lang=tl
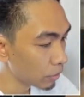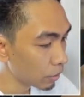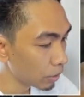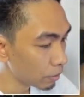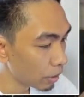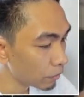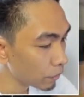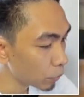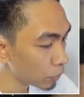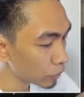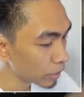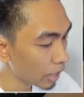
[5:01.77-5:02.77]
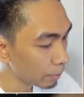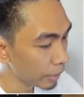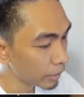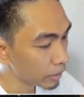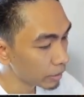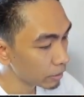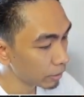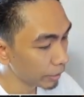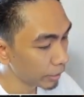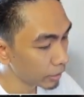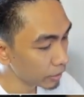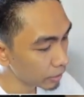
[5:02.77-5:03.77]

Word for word: Okay, pag phone yung gamit. So, ayan.